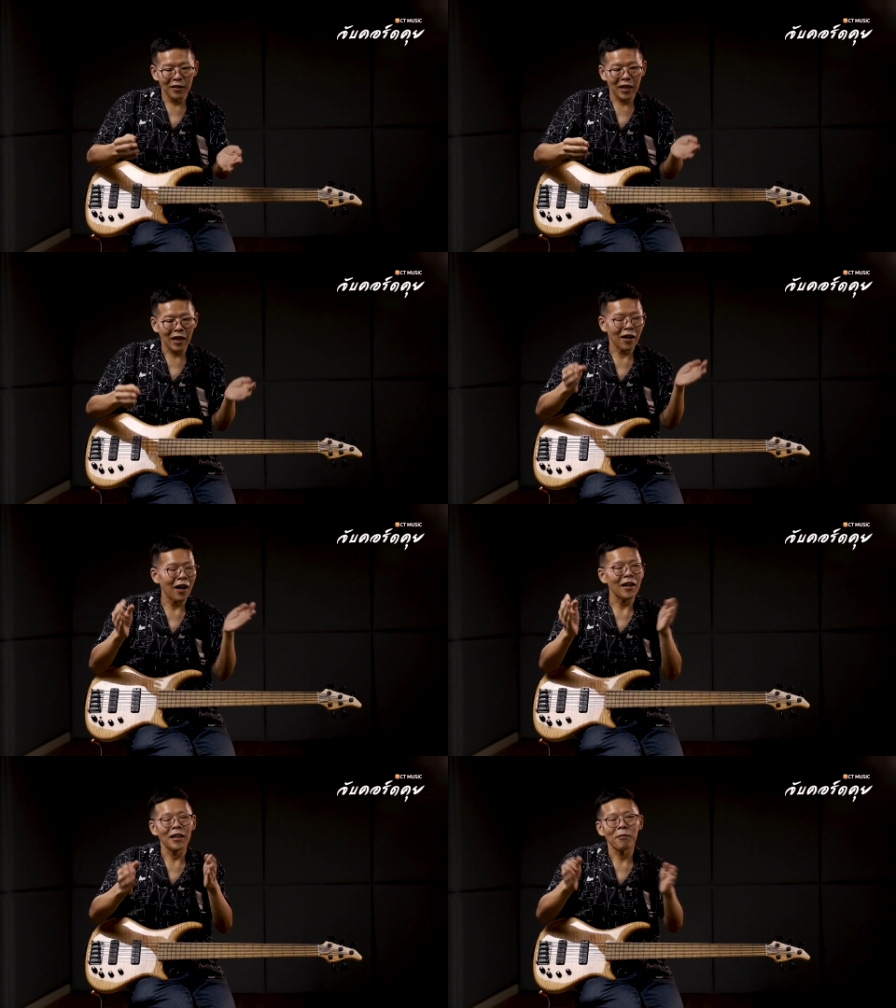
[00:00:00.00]
เสร็จแล้วก็
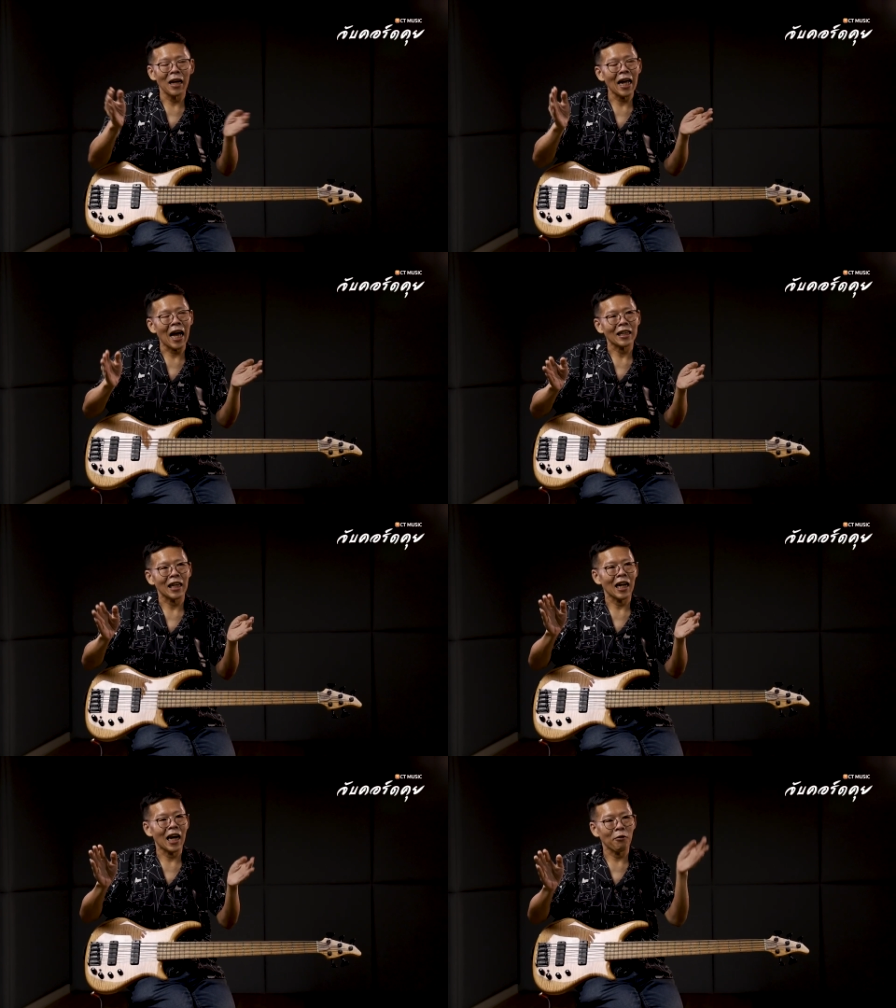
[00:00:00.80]
เออไปไล่อัด
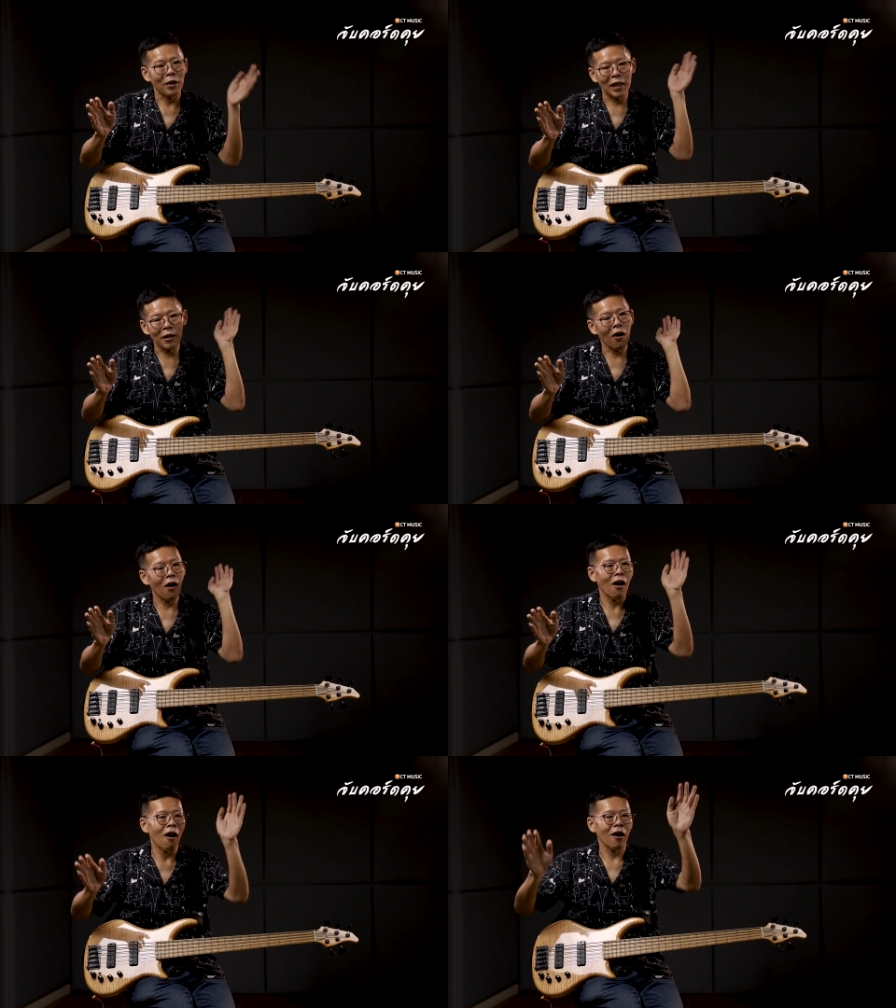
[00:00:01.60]
กัน อ่าวันนี้ก
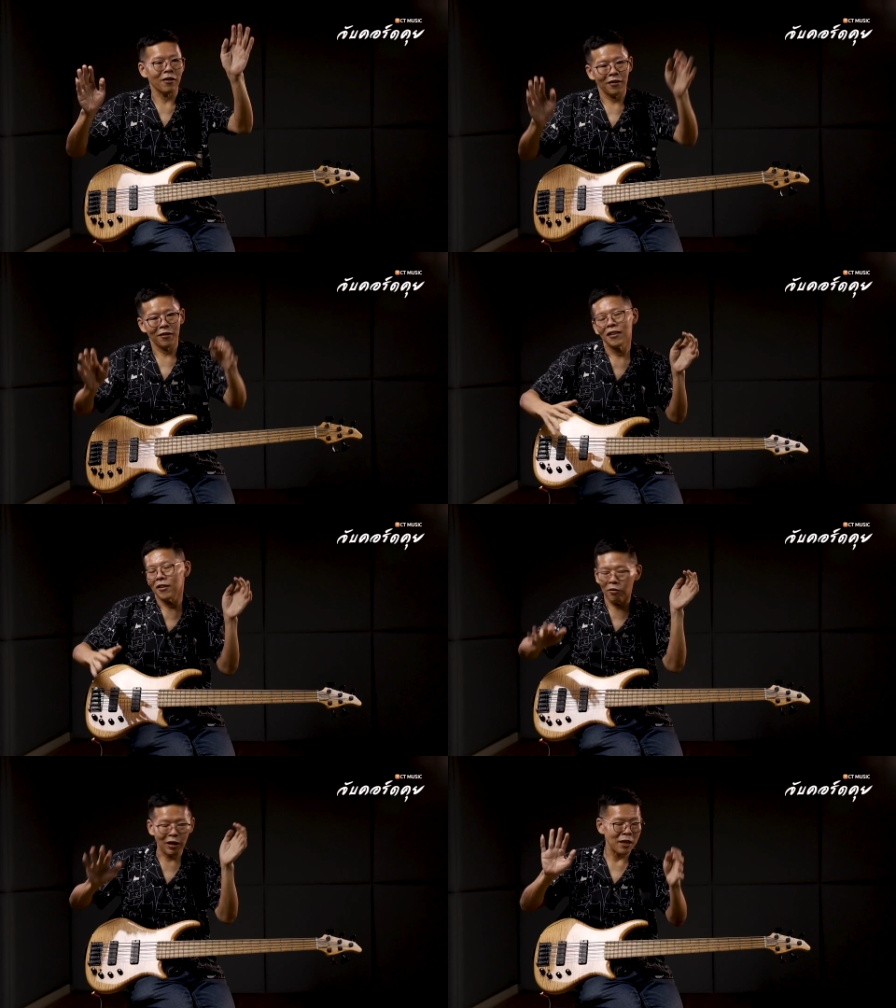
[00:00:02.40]
อง
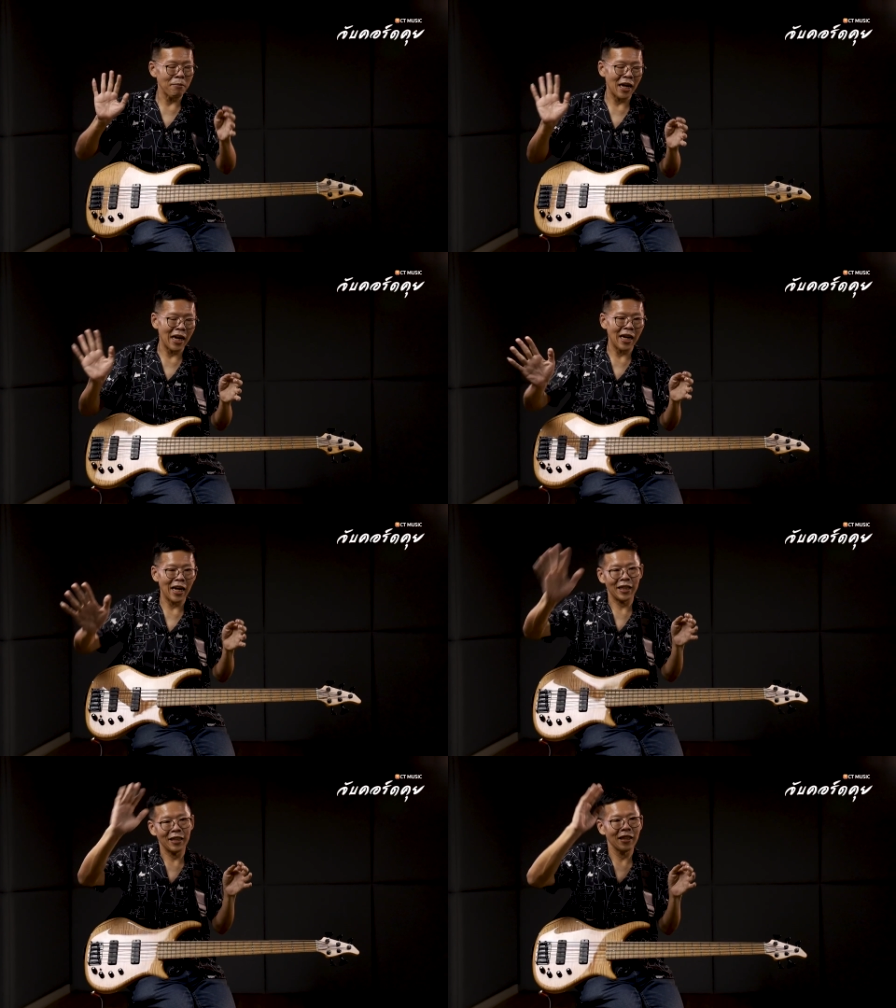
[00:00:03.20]
วันนี้เบ
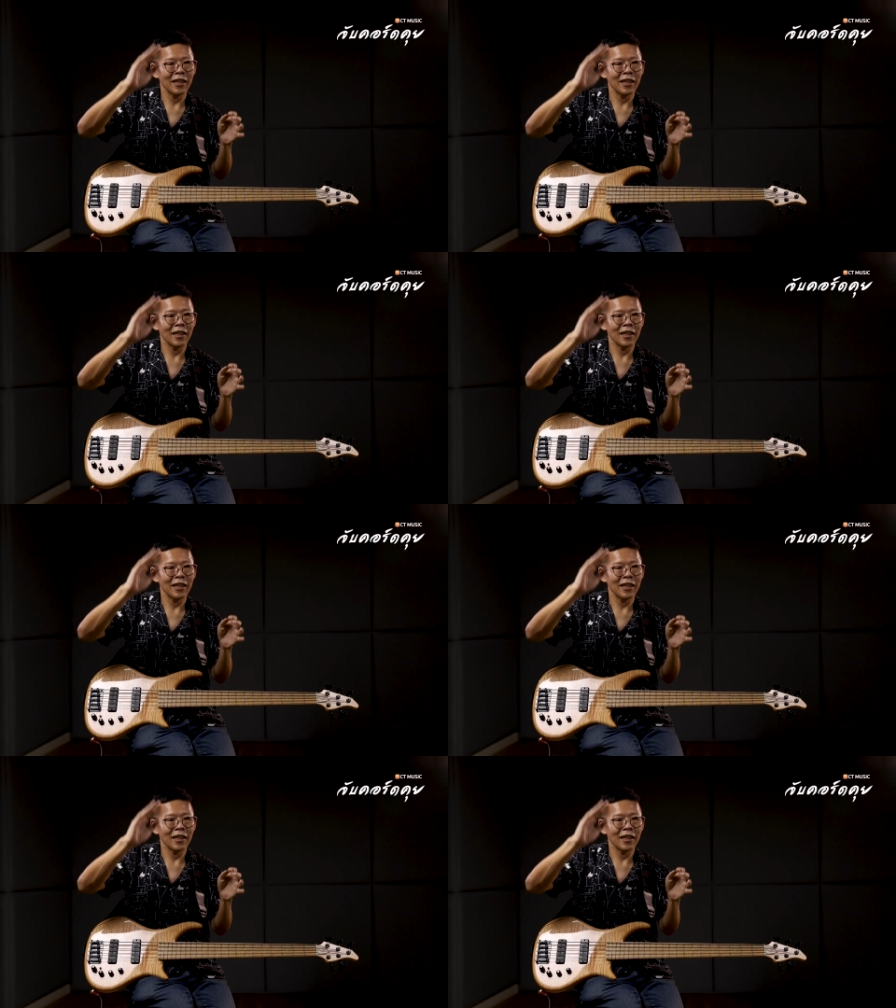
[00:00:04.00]
ส